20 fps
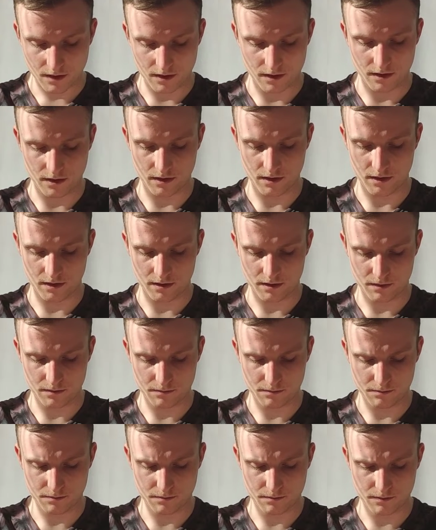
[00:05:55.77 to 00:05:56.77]
yy,
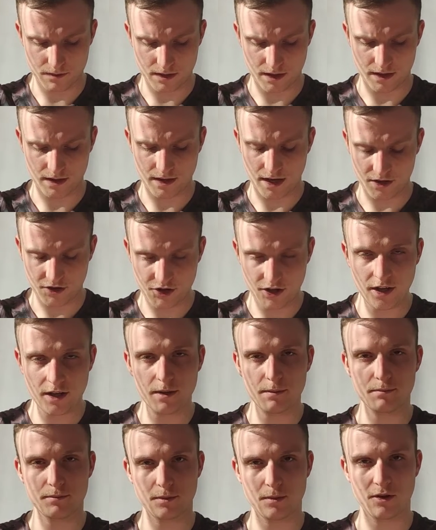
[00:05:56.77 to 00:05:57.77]

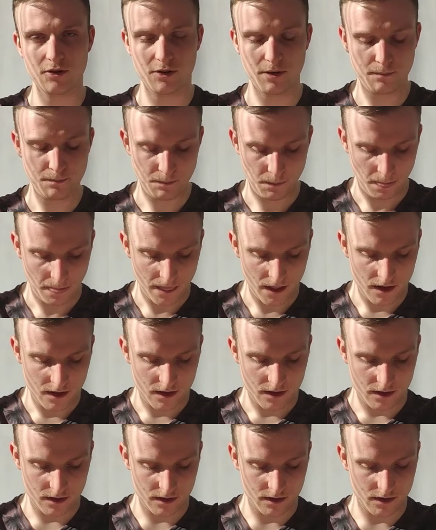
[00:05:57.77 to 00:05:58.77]
Janasik, przepraszam.
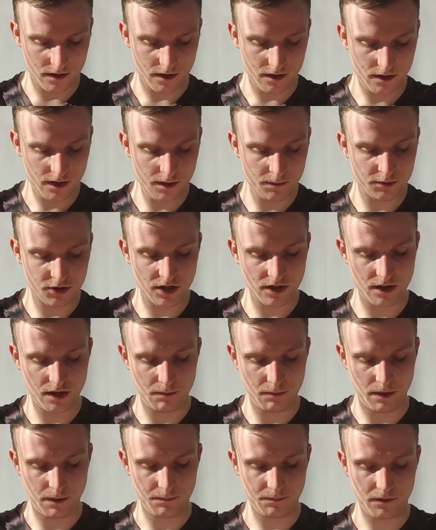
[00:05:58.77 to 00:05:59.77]
Y, I przed
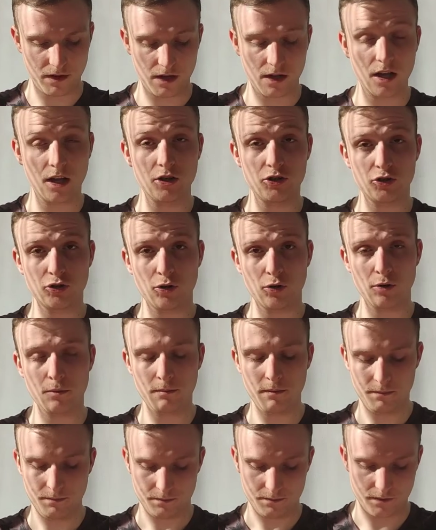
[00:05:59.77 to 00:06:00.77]
nimi
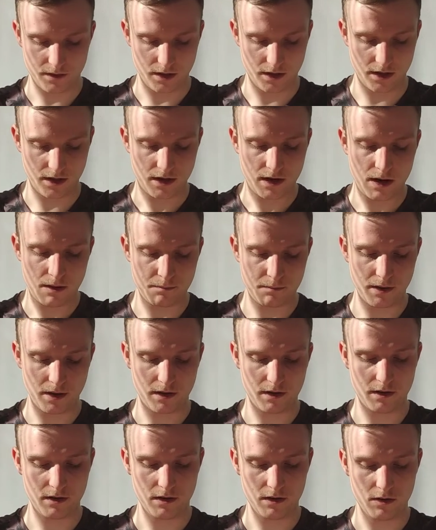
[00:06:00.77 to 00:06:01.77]
Kelstrom, y,
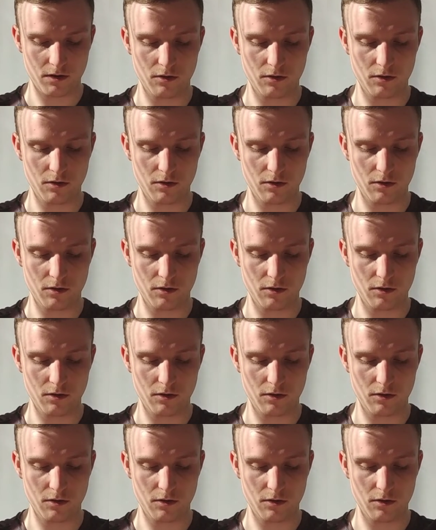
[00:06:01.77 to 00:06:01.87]
Hrapek,